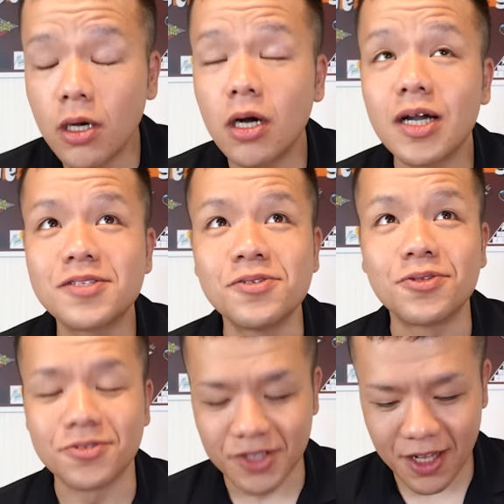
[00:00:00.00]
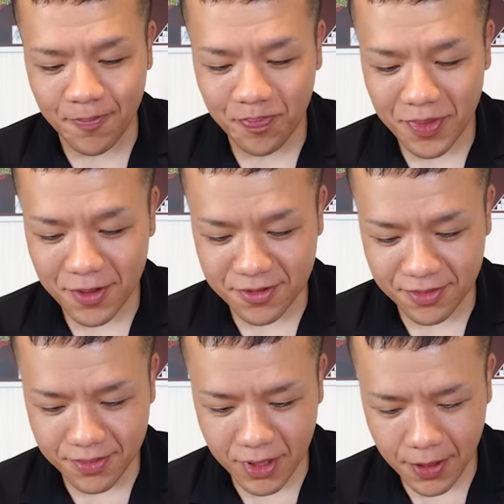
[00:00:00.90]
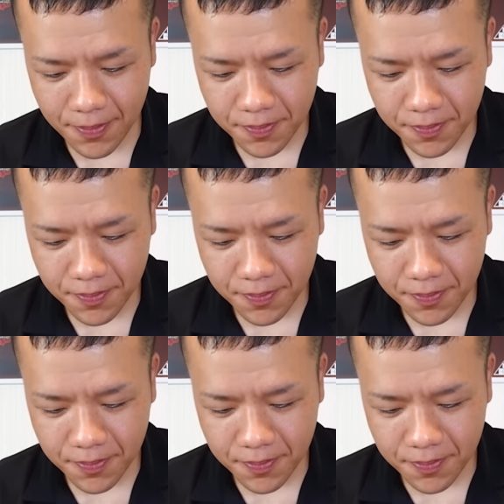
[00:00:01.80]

あガツンとくるなうまっ